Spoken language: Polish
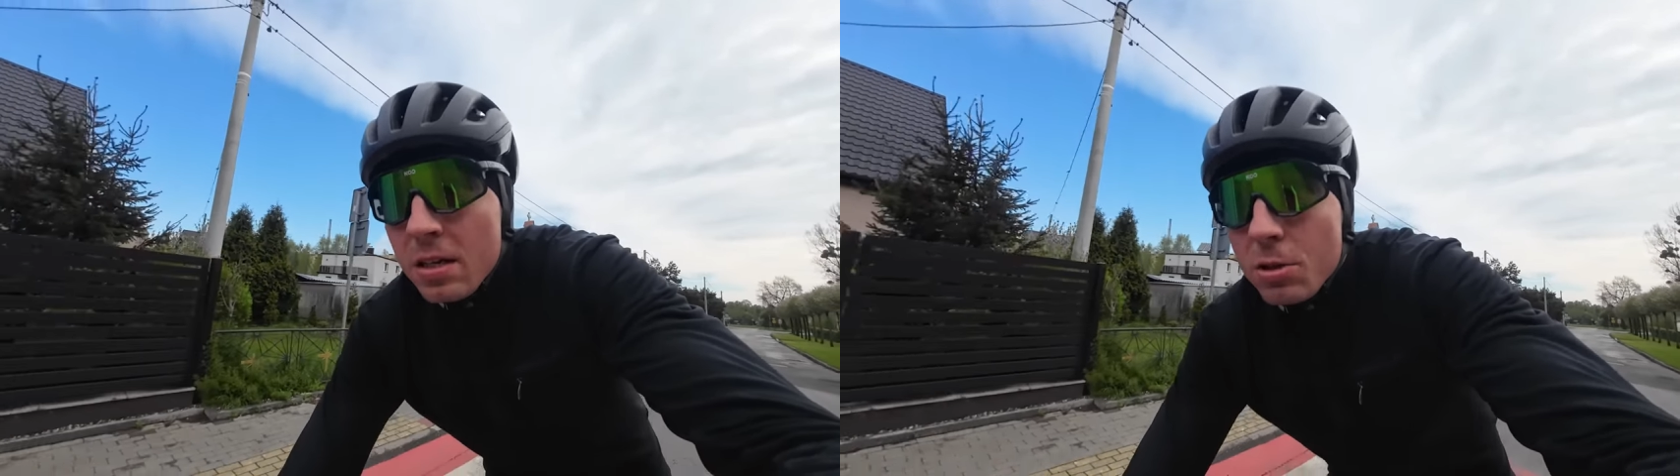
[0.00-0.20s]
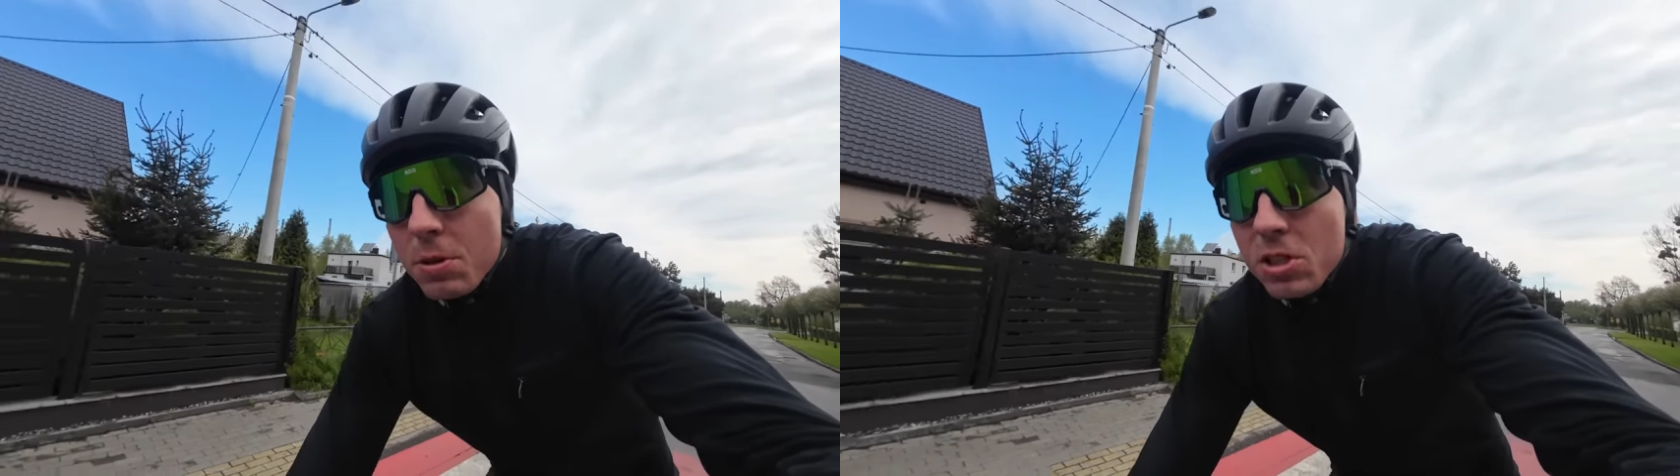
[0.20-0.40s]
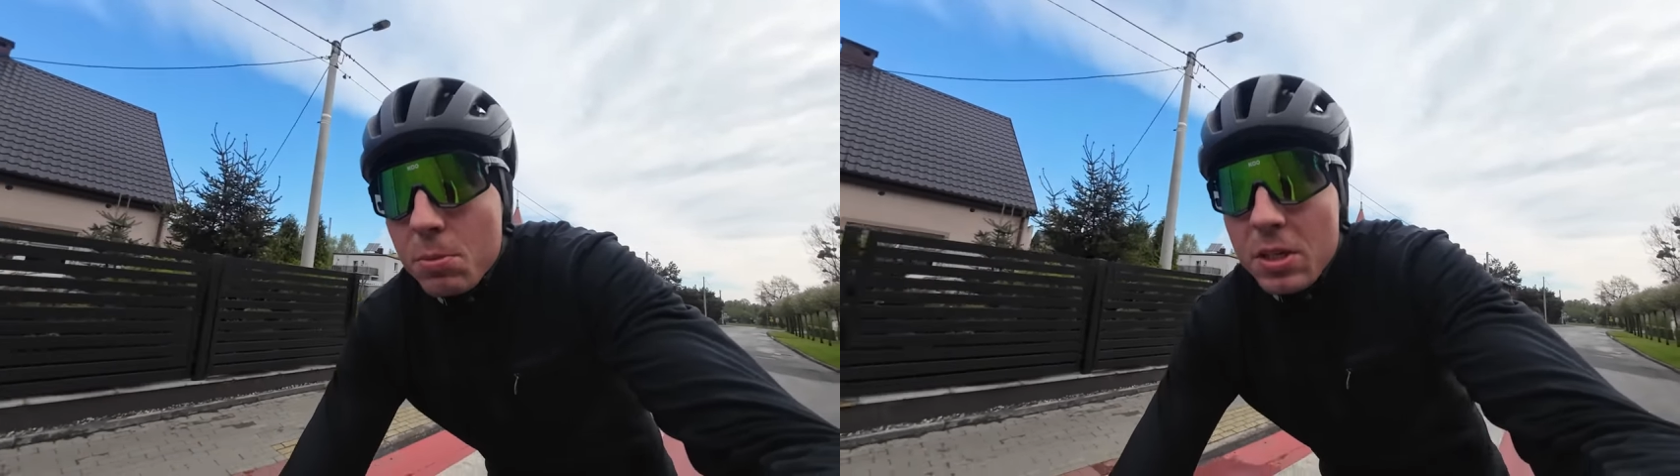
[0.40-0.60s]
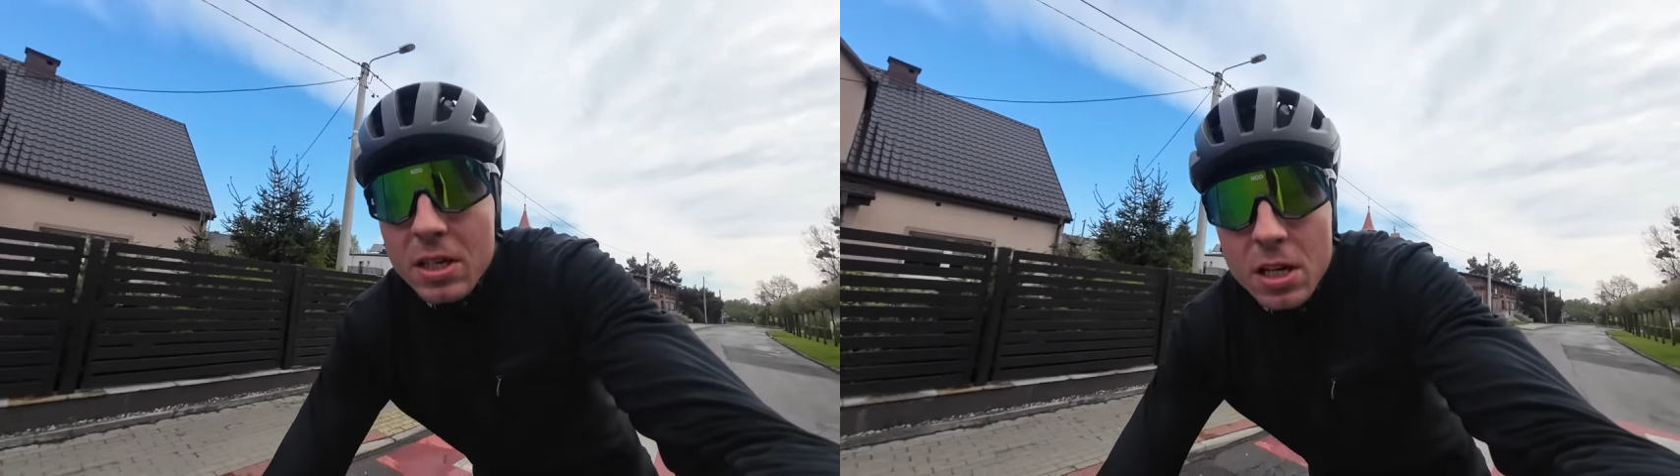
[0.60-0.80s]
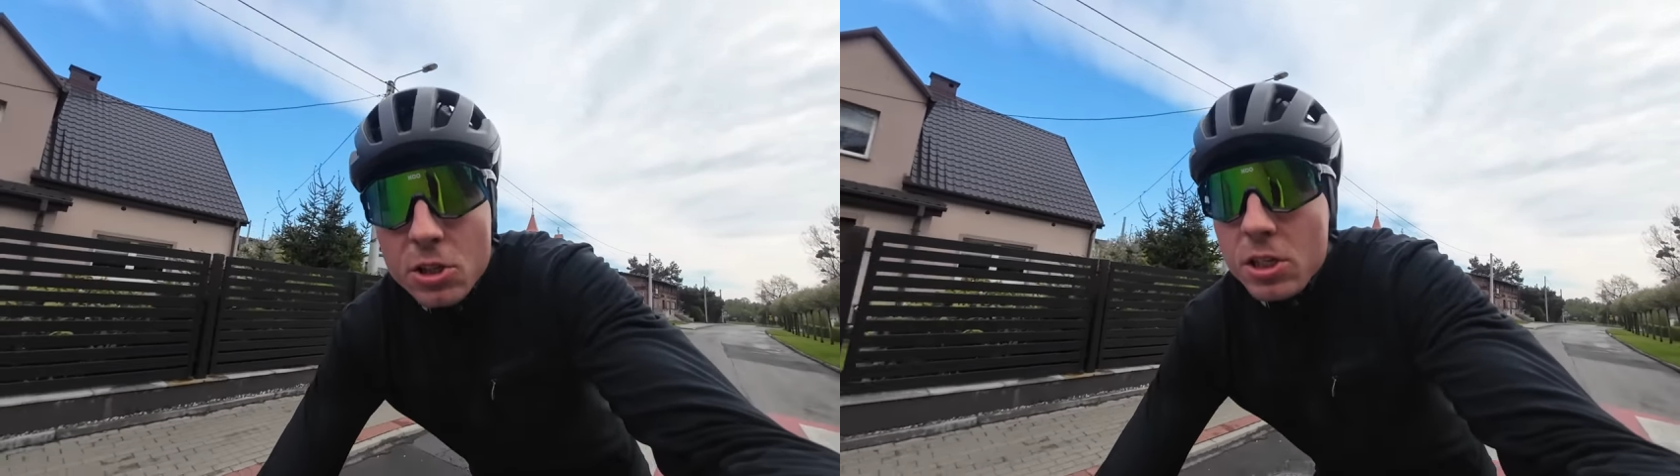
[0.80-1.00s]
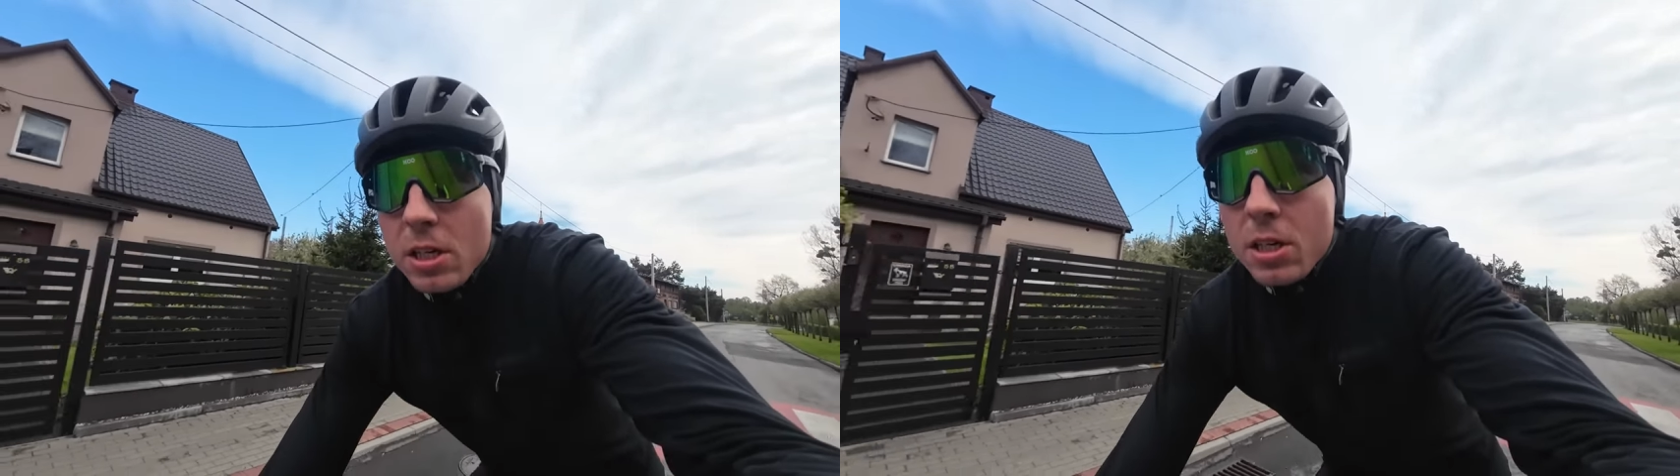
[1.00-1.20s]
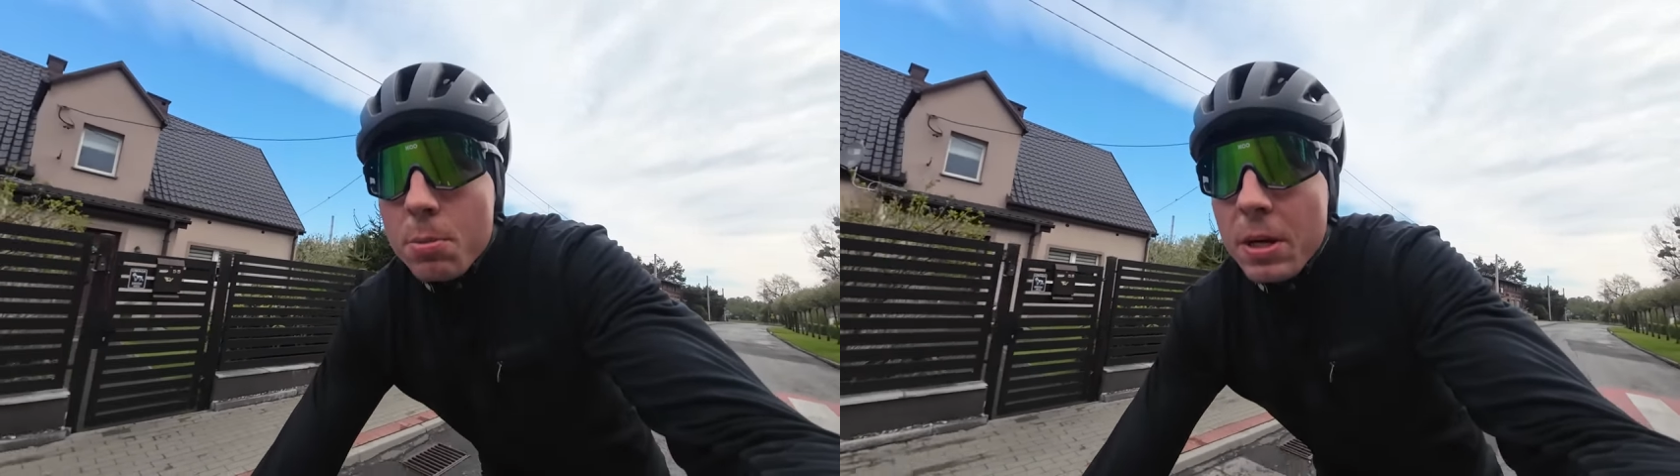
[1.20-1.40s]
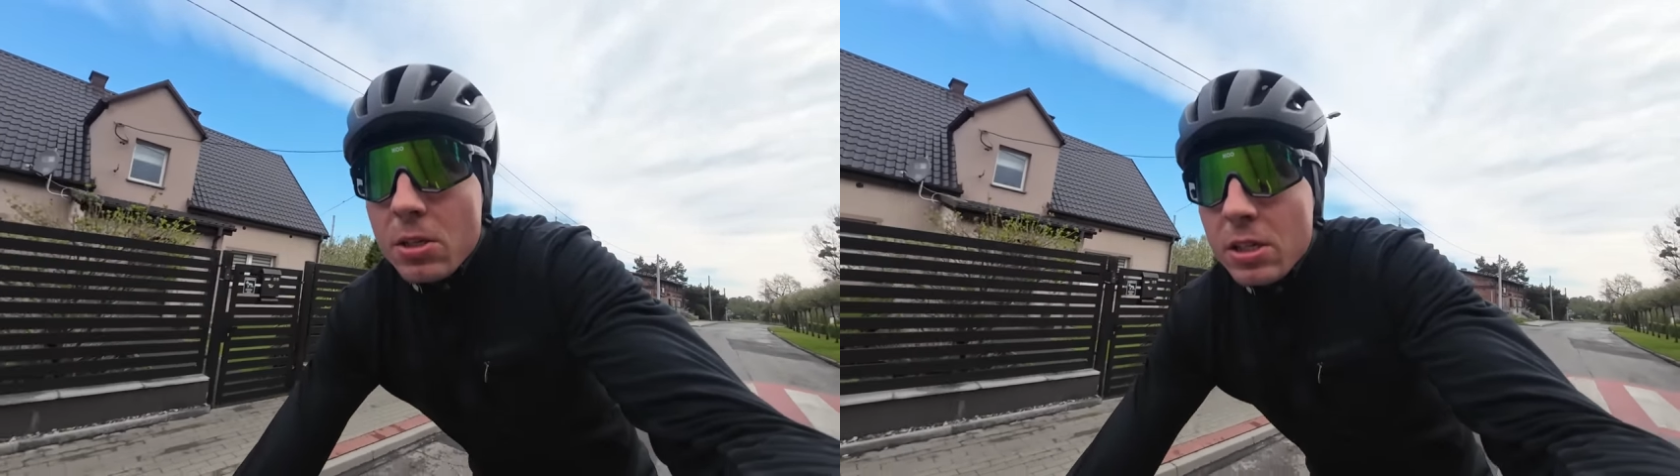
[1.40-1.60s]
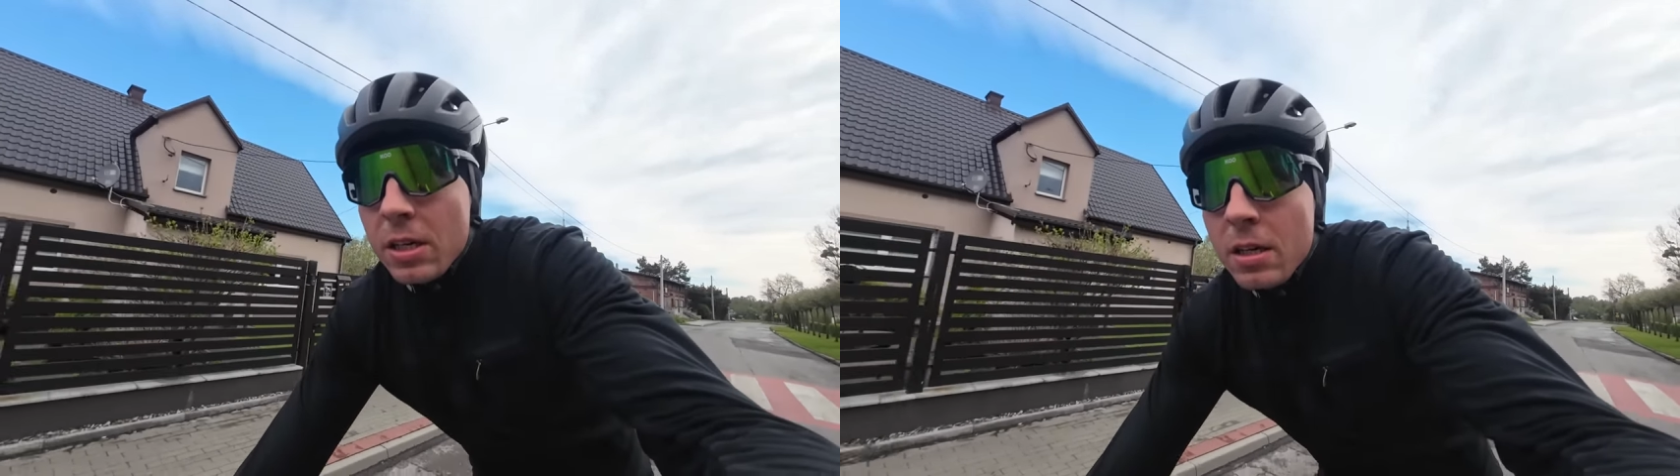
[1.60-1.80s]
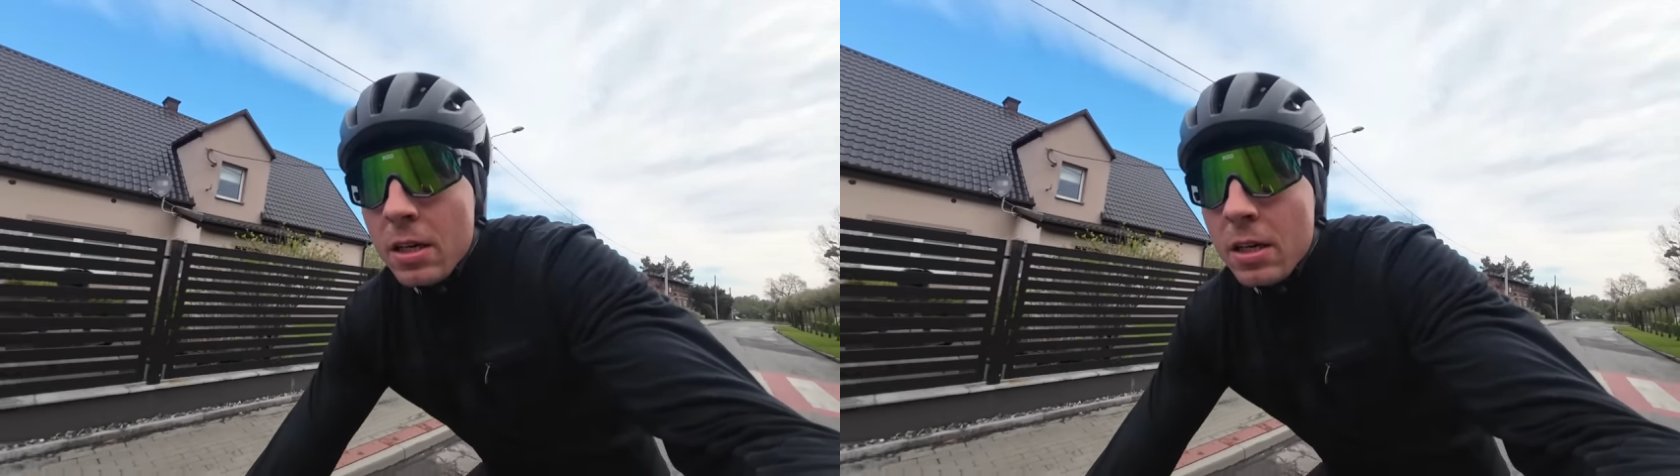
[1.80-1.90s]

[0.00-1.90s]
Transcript: Zobaczymy ile dzisiaj ich będzie.